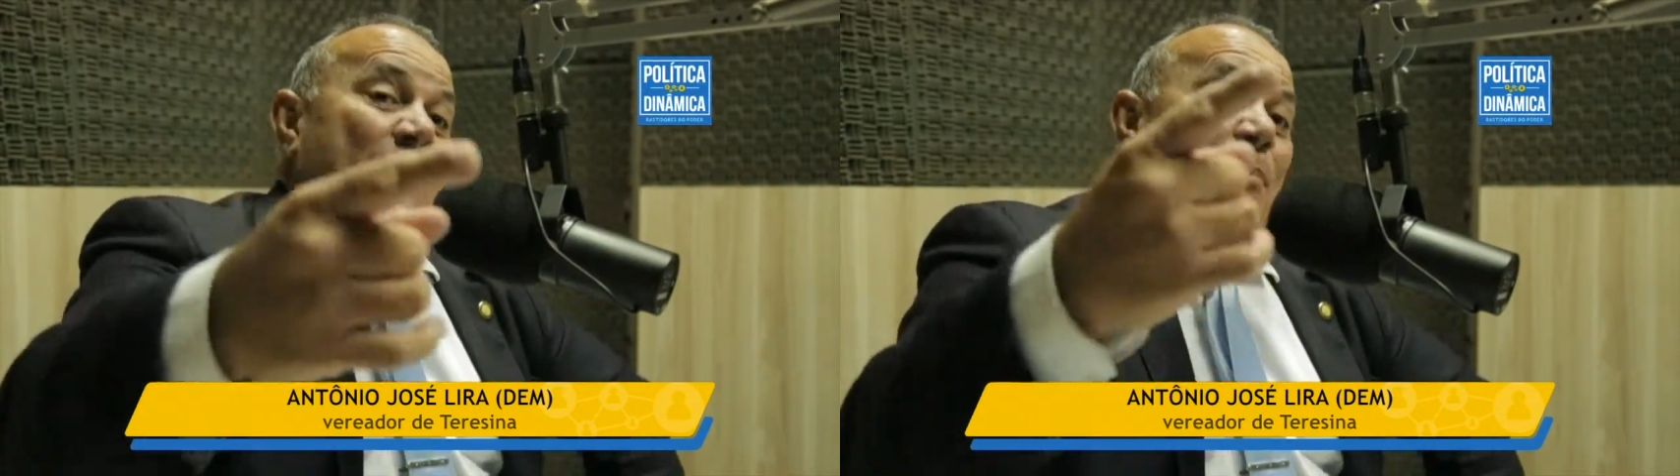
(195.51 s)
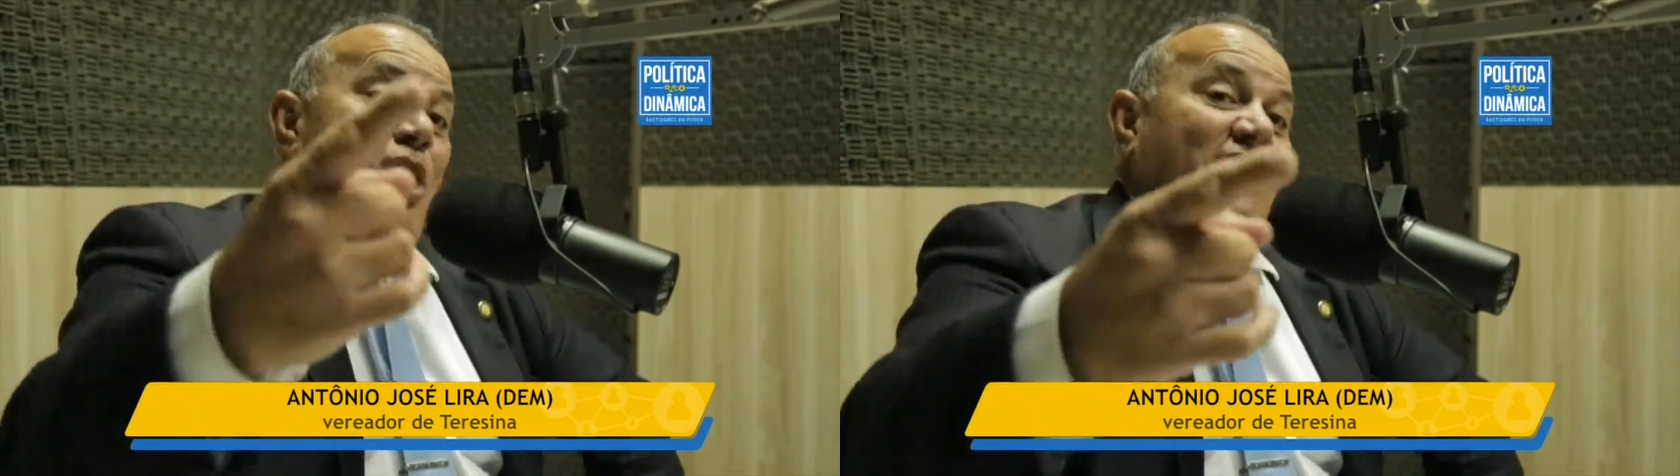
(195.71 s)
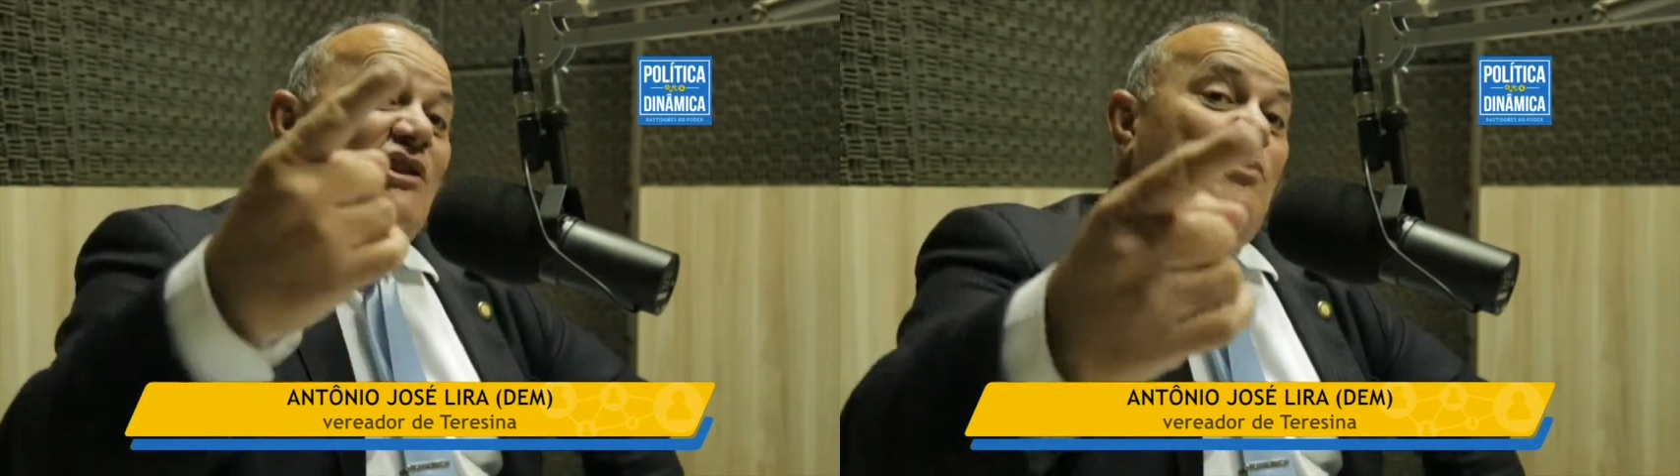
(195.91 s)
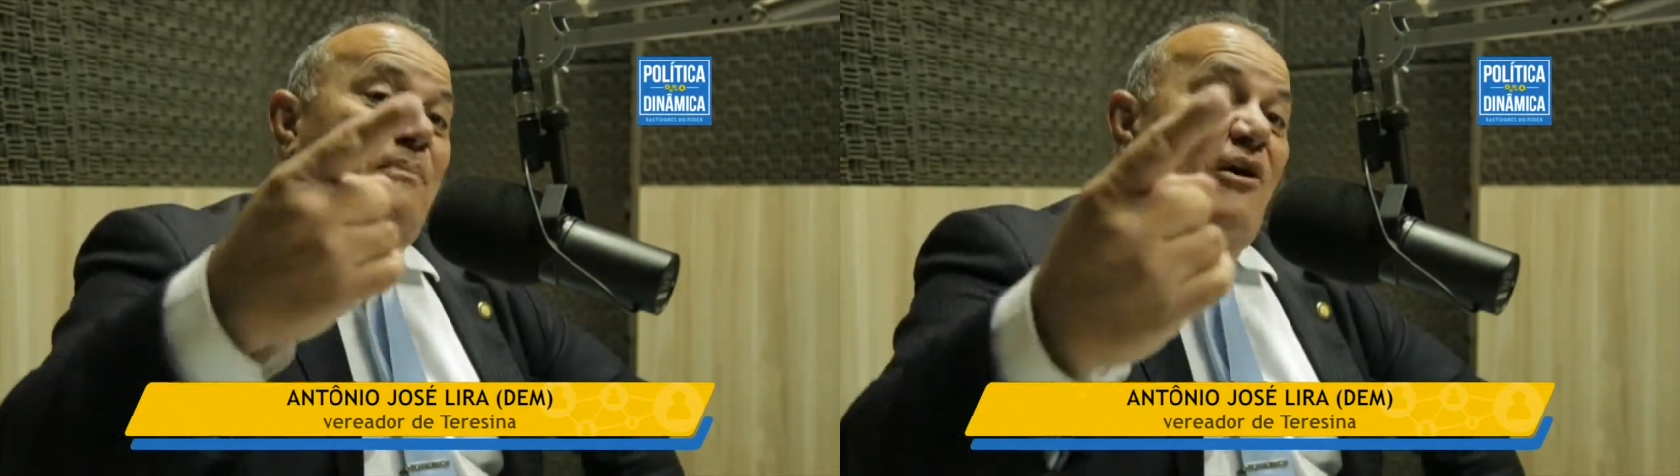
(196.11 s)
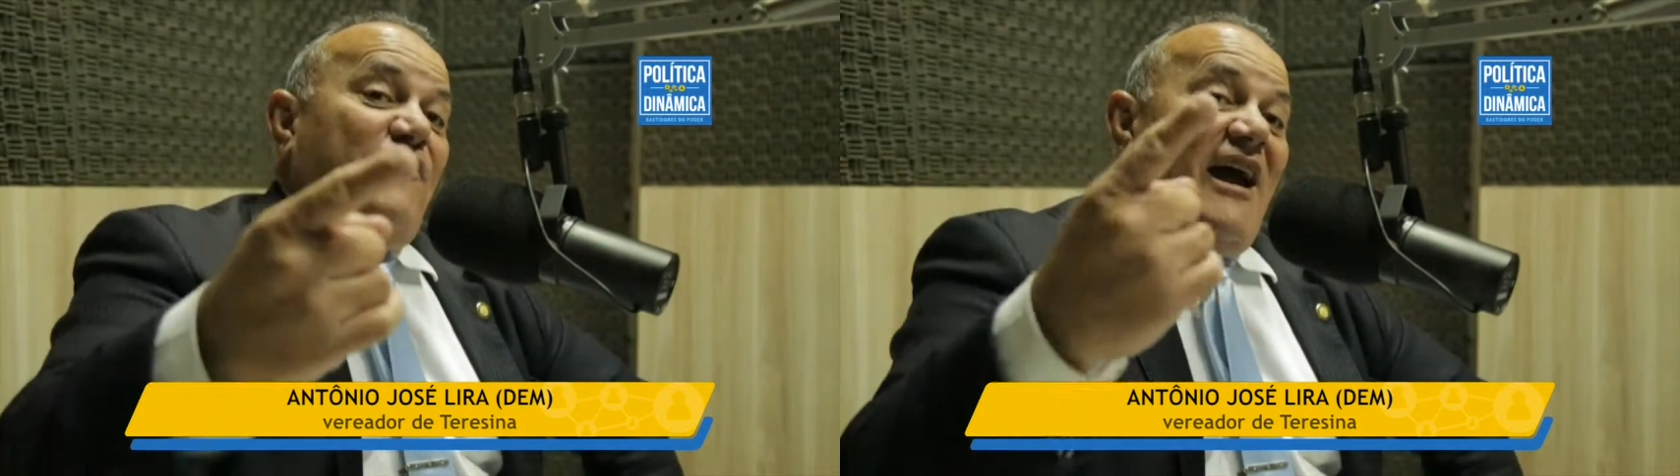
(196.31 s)
A taboca do
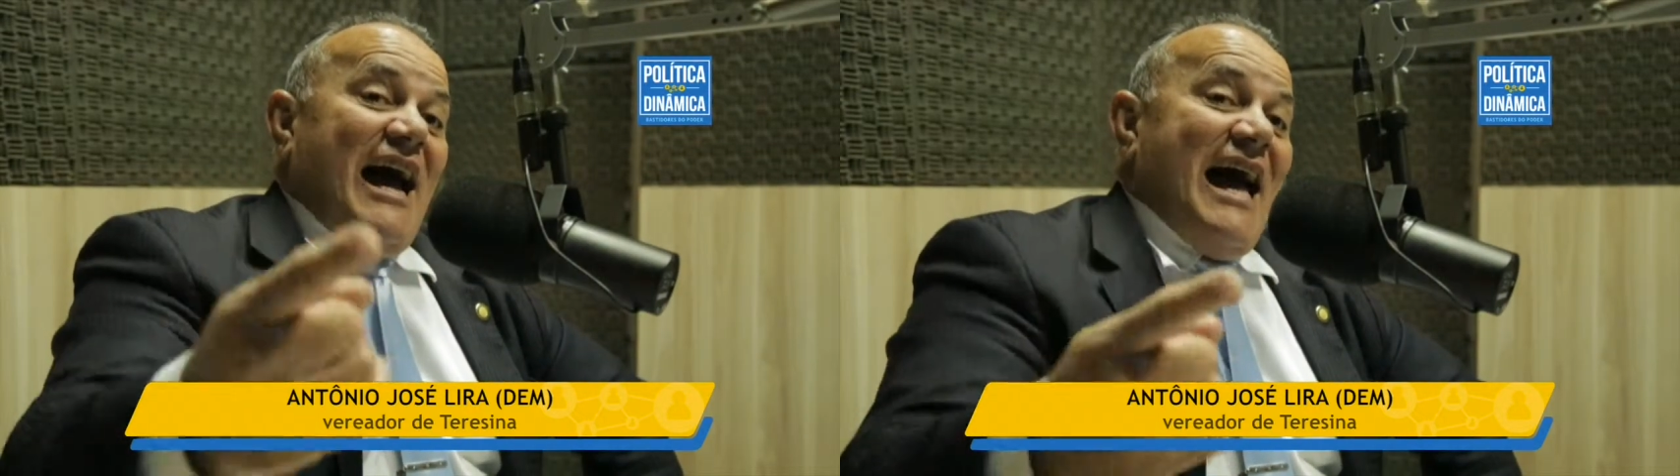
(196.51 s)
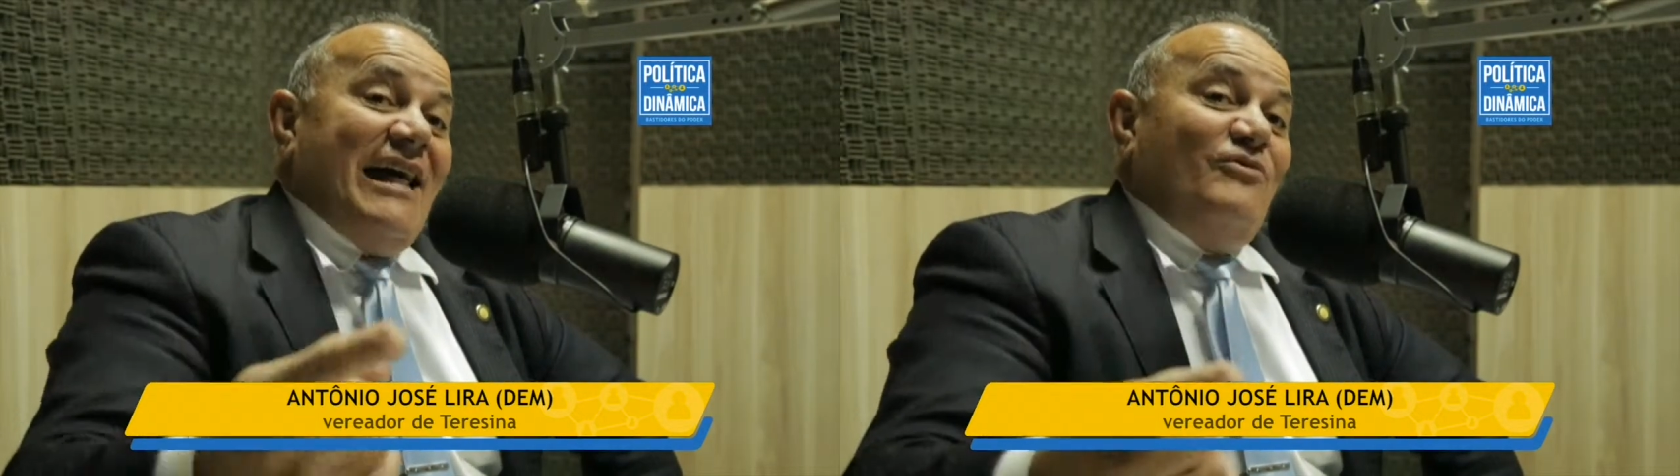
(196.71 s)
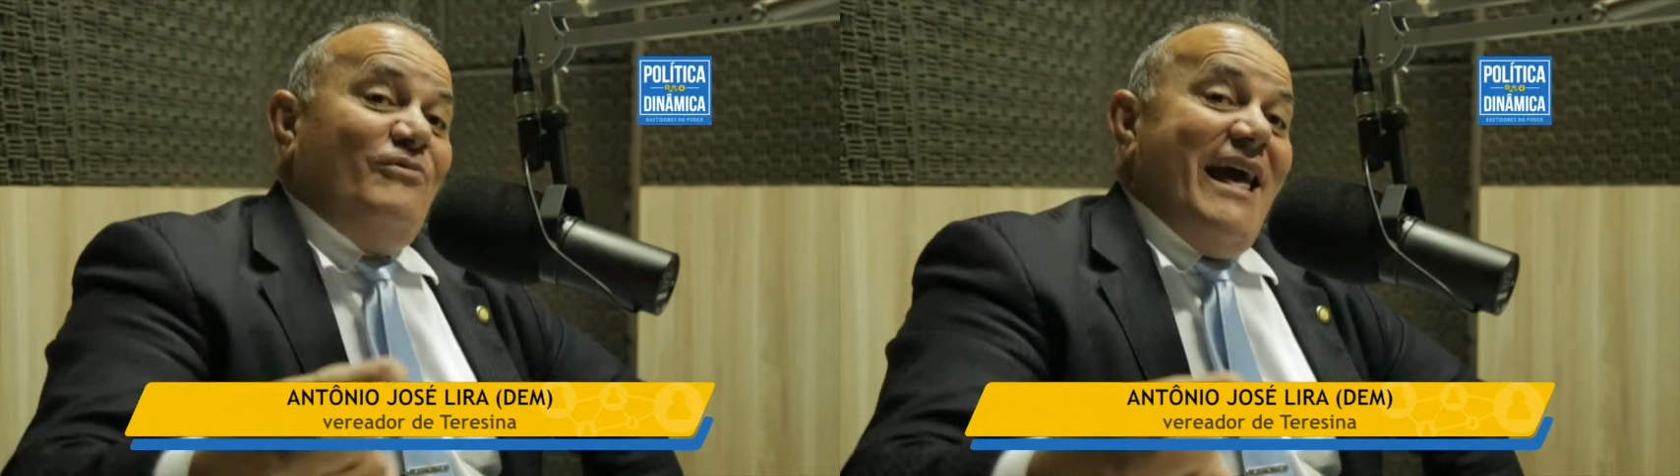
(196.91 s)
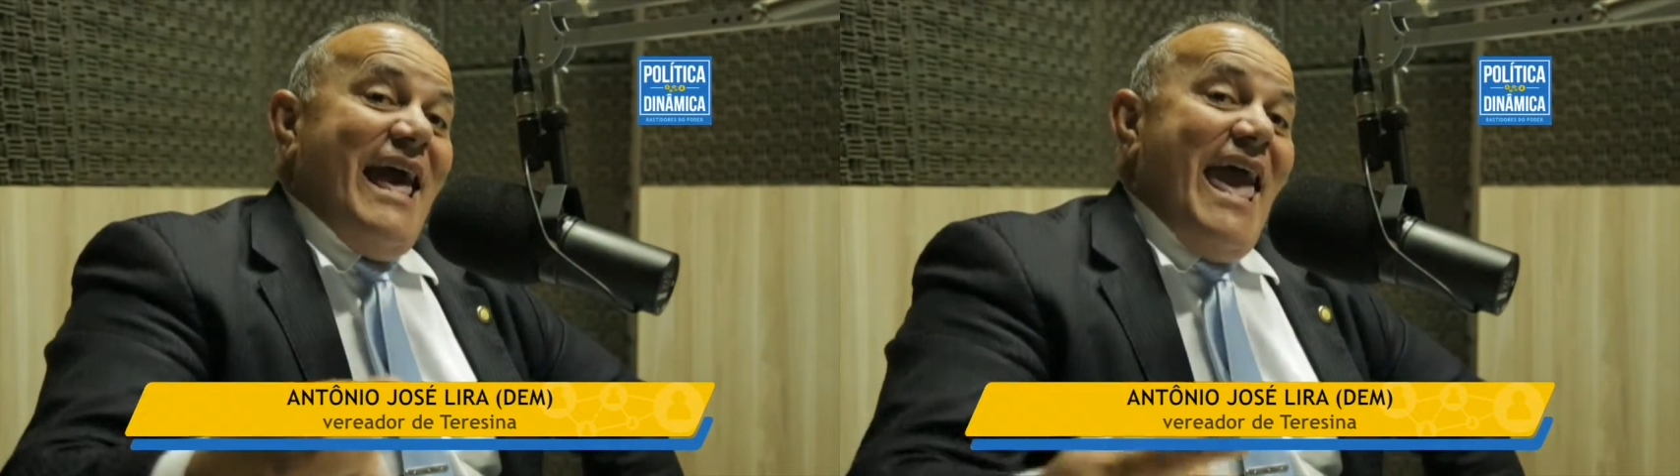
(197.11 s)
pau ferrado,